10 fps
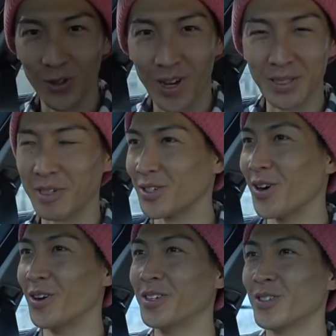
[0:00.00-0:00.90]
ほどお会いしま
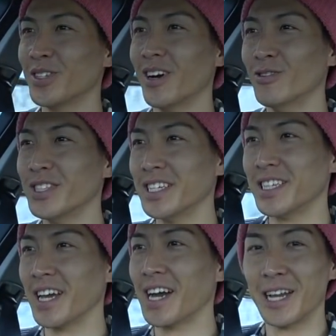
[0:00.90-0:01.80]
しょう。それでは運転し
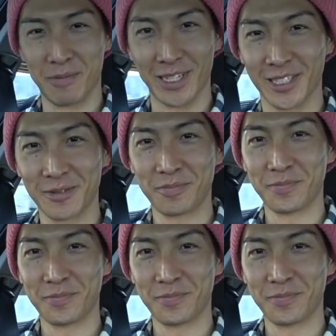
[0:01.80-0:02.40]
て帰ります。